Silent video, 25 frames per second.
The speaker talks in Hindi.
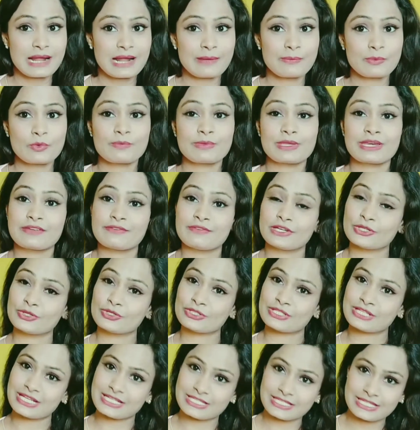आपको मेरे
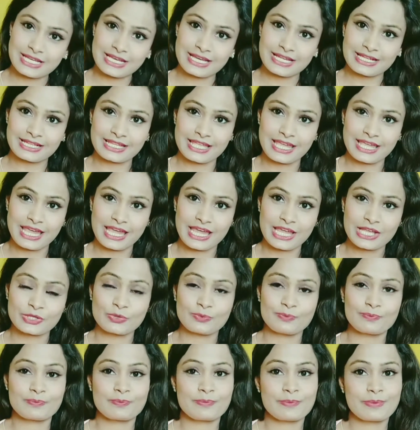वीडियोस अच्छे लगते हैं
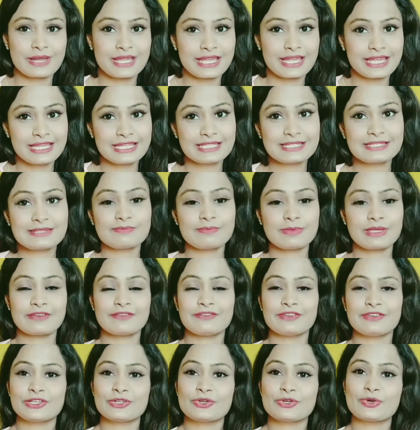तो प्लीज़
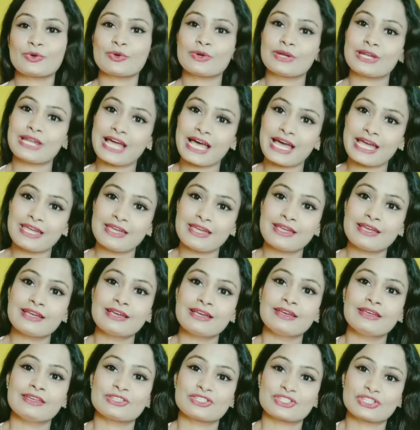मेरे वीडियो को
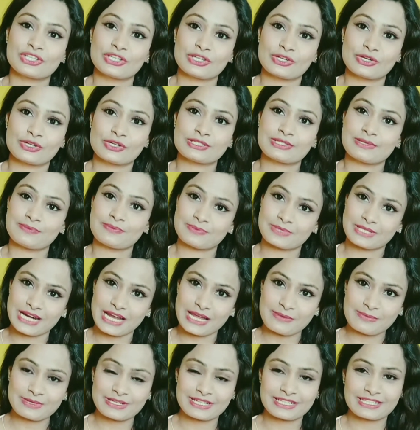लाइक शेयर और
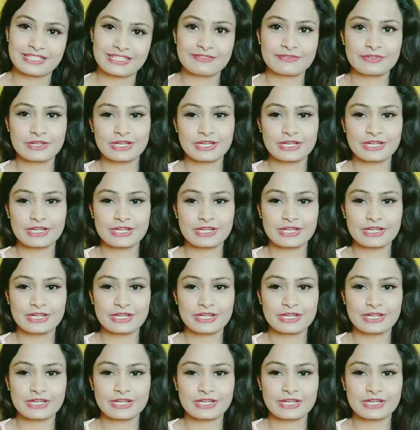सब्सक्राइब कर दें